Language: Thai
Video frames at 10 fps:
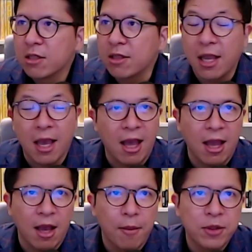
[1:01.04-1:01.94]
ตีห้า
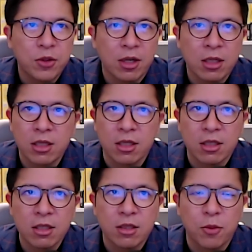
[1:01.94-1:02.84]
ไปจนกระทั่งถึง
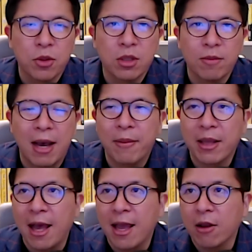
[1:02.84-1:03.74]
สมมติบ้านไม่
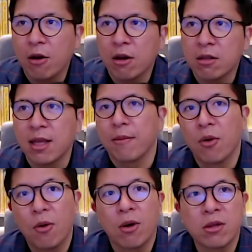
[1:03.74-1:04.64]
ไกลก็เจ็ด
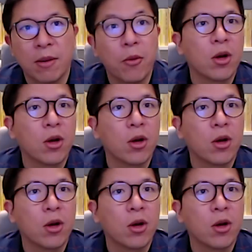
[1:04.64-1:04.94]
โมงเจ็ดโมง